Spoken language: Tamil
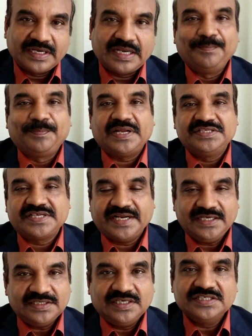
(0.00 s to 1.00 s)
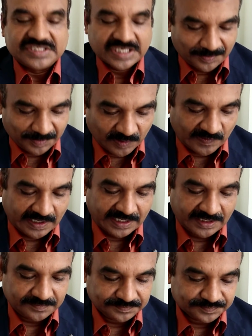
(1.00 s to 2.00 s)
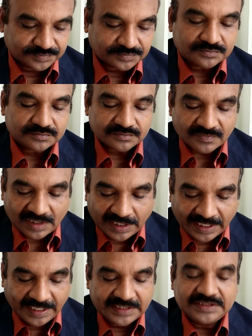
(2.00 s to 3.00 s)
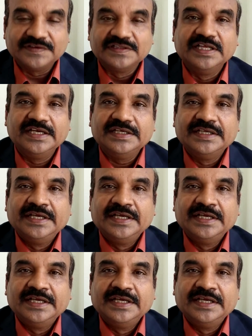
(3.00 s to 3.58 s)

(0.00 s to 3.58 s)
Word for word: டெம்பரேச்சரை செக் பண்ணுவாங்க அடுத்து வந்து